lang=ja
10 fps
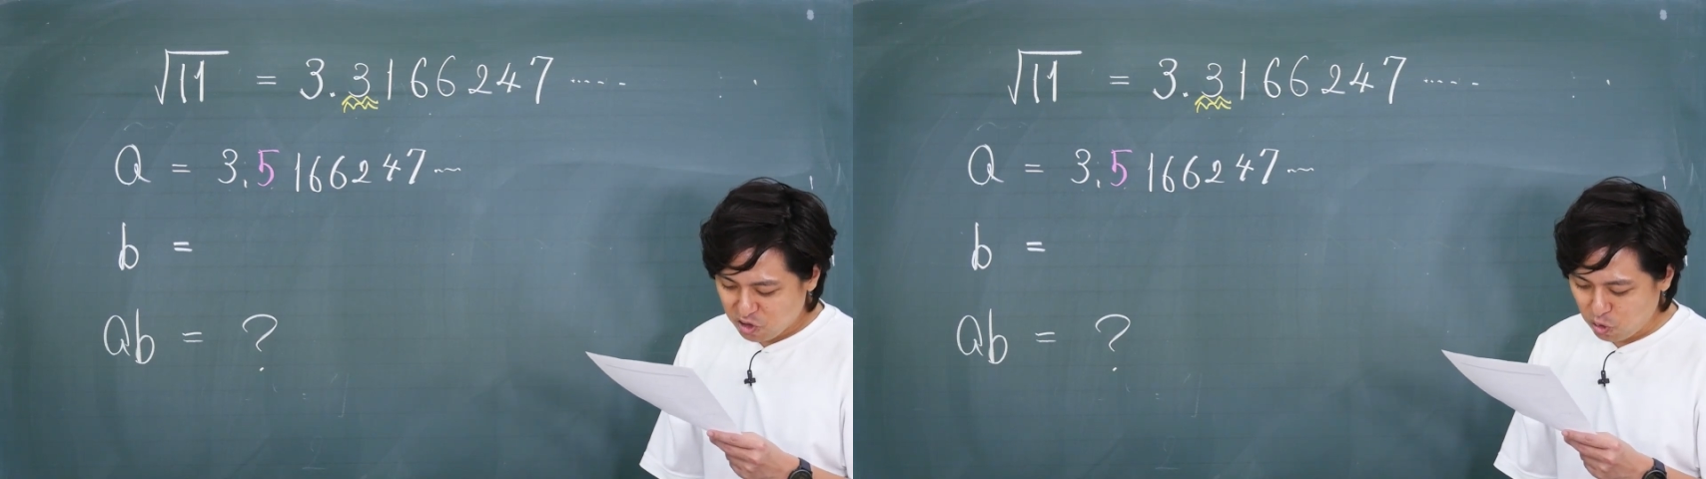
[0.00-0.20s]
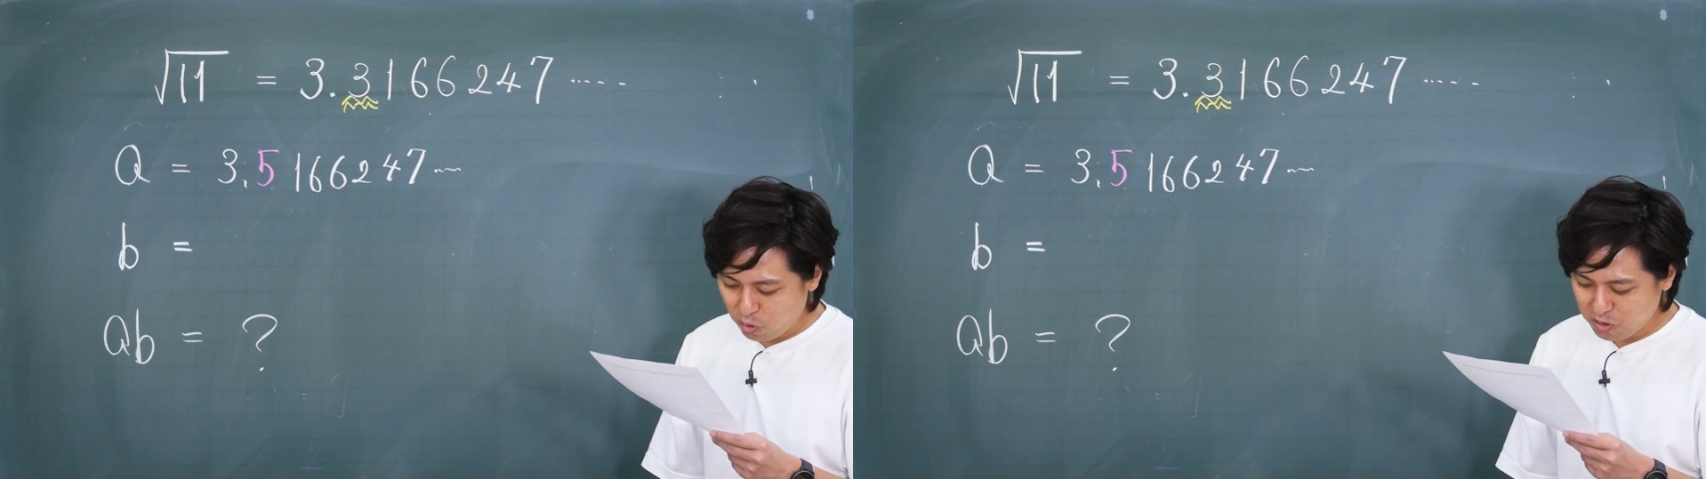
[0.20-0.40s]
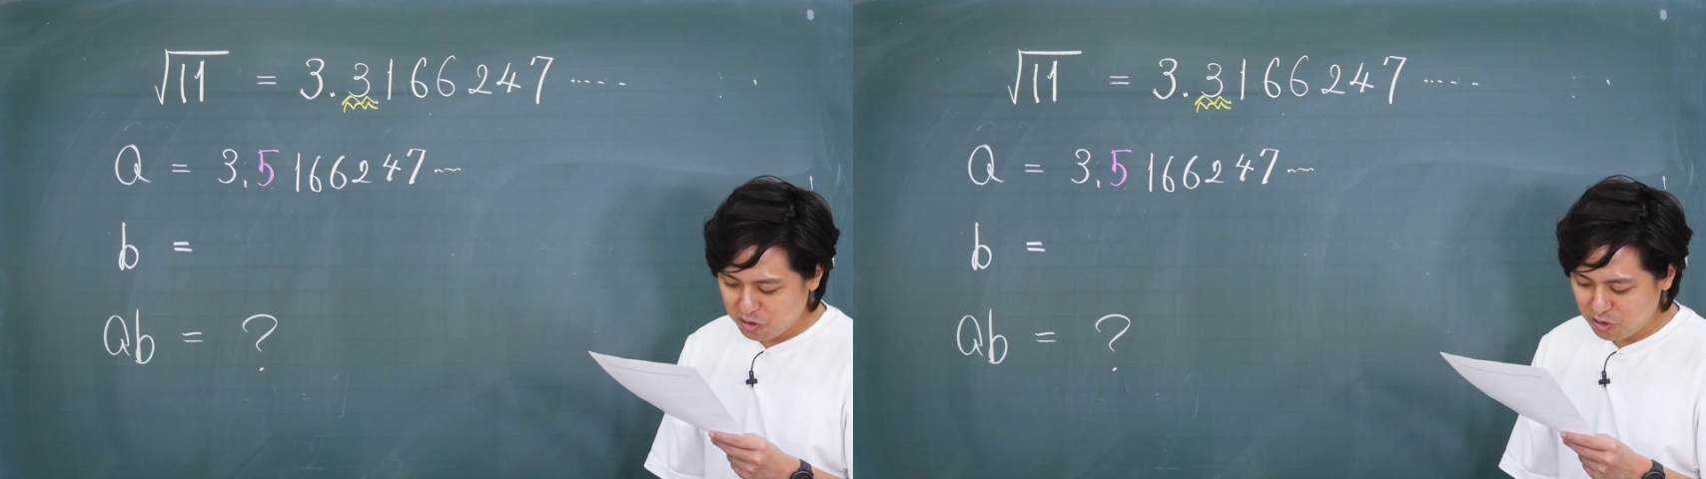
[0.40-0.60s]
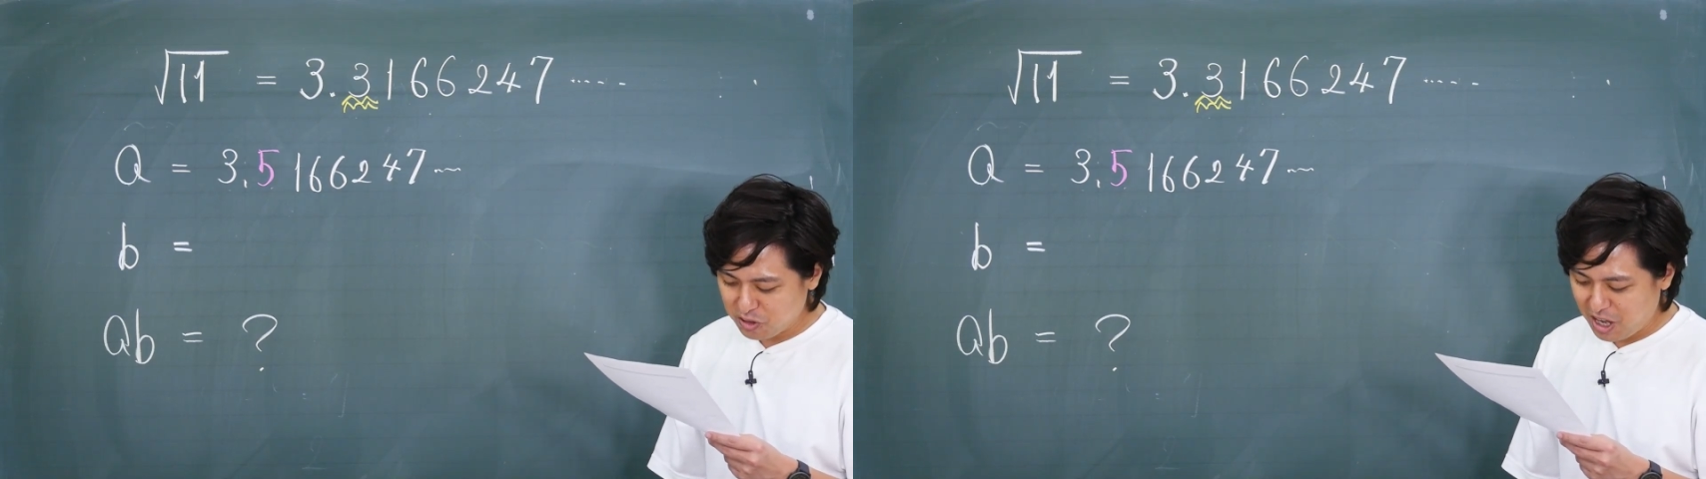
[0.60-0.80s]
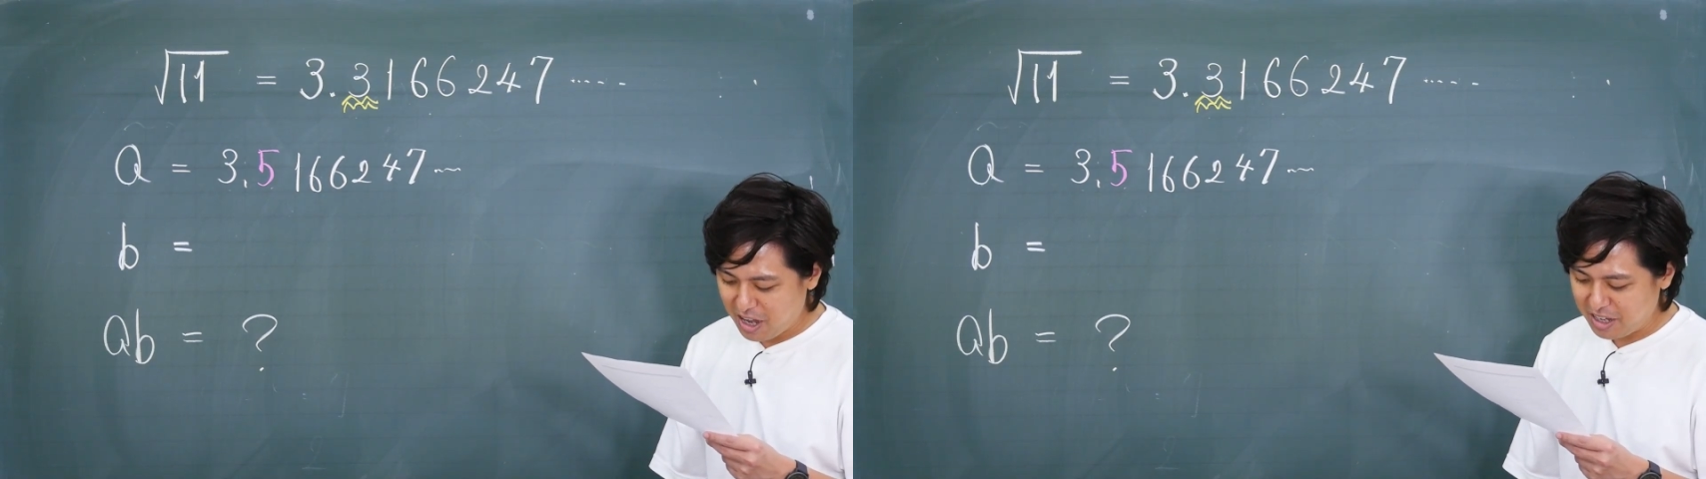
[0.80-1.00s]
小
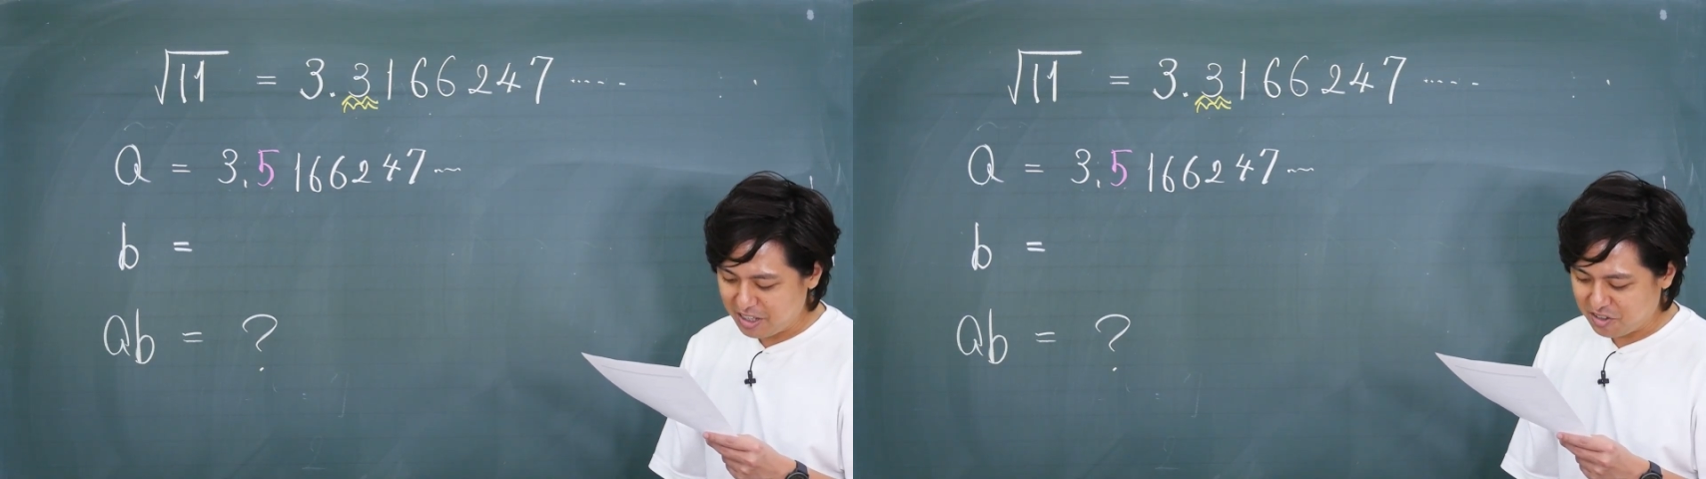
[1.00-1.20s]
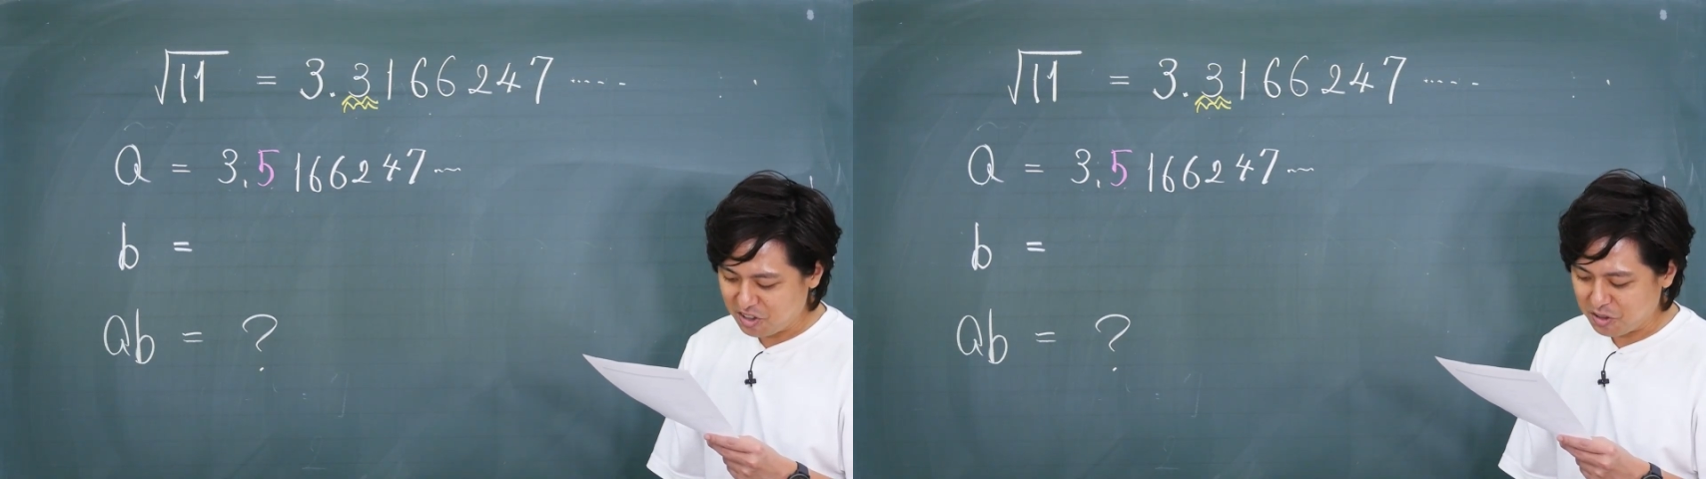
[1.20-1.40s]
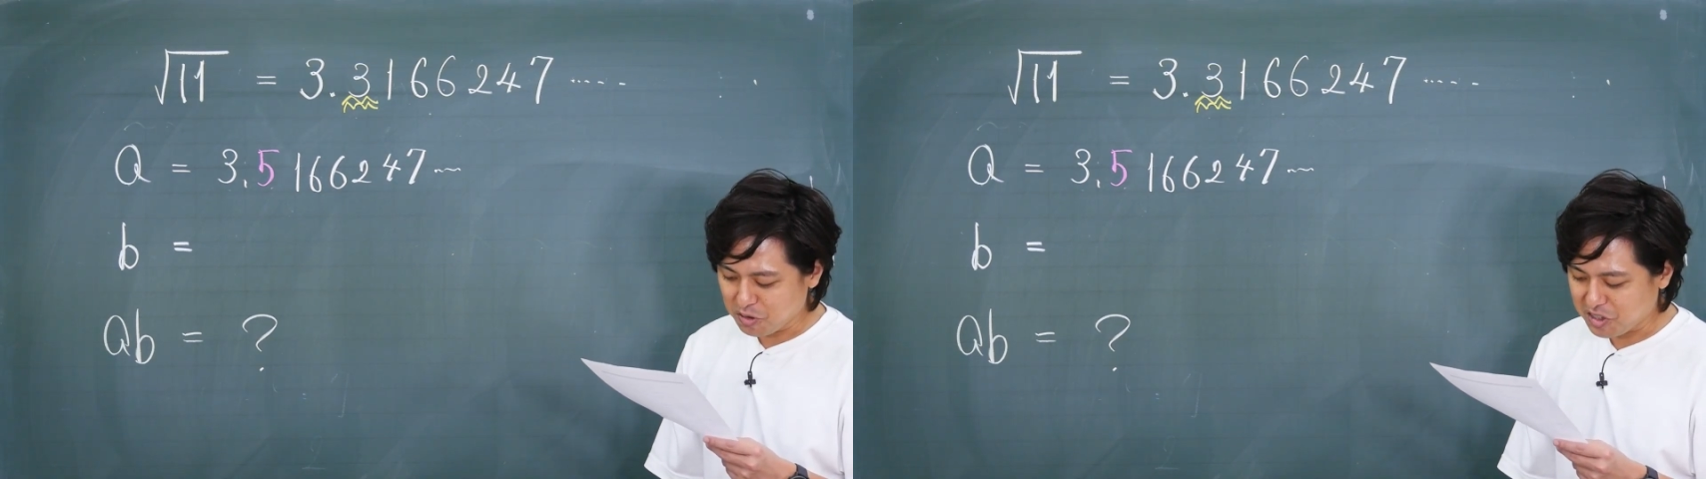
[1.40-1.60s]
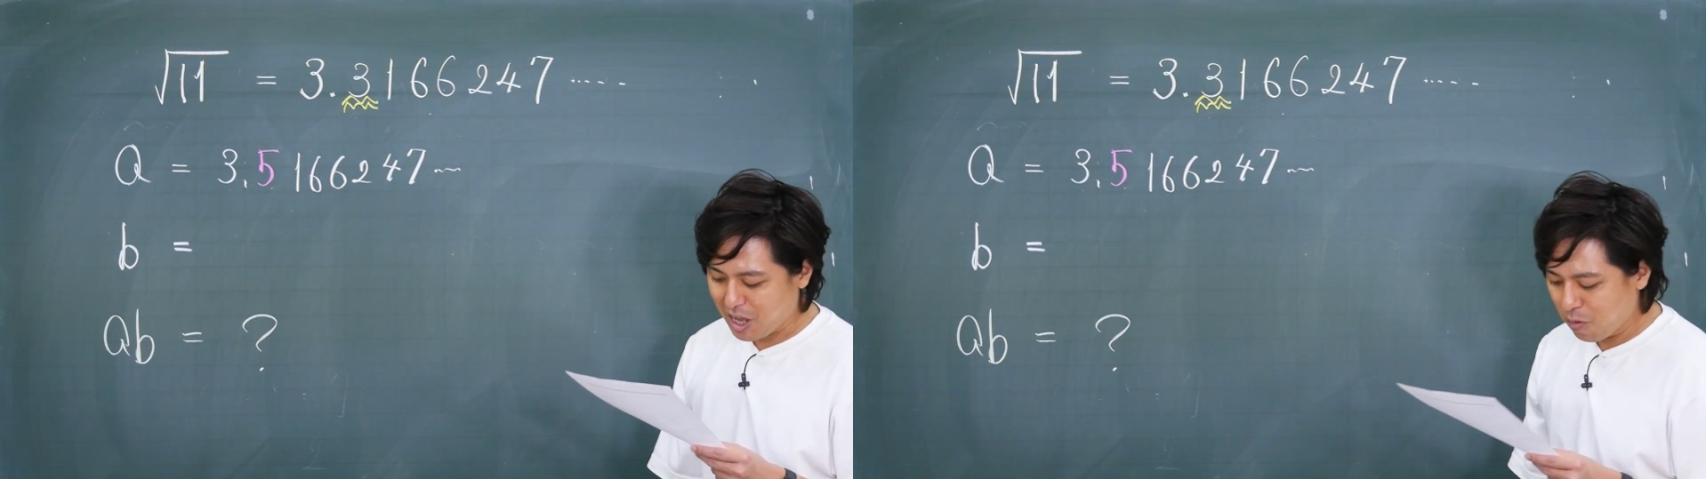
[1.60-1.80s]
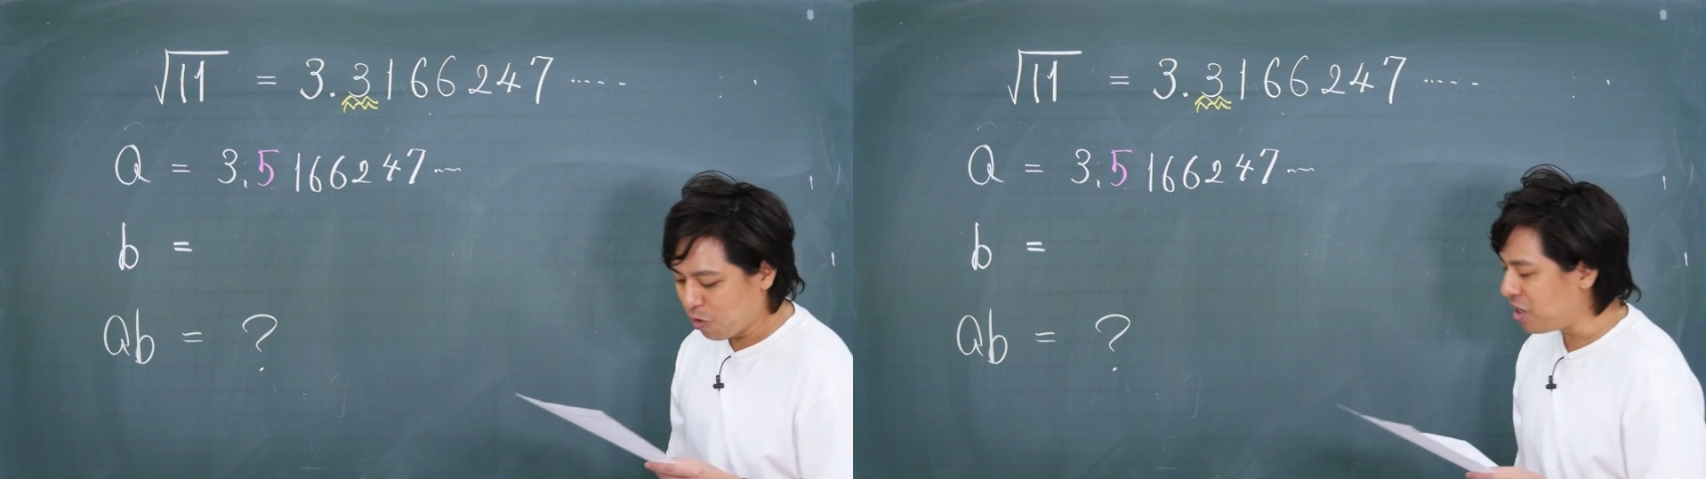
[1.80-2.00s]
数だいいちいのさん